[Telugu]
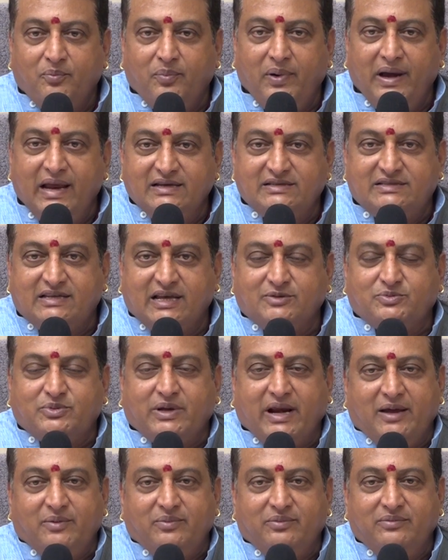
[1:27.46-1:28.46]
ప్లీజ్
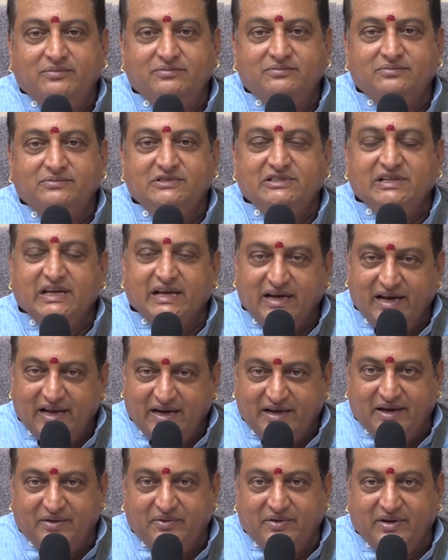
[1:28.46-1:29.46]
సబ్స్క్రైబ్
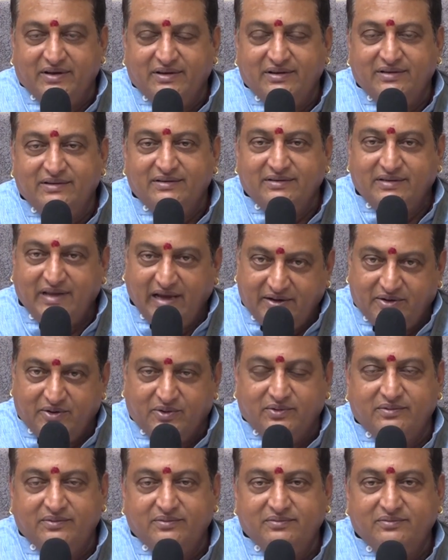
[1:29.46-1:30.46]
జేఎన్ఎన్ టీవీ థ్యాంక్ యూ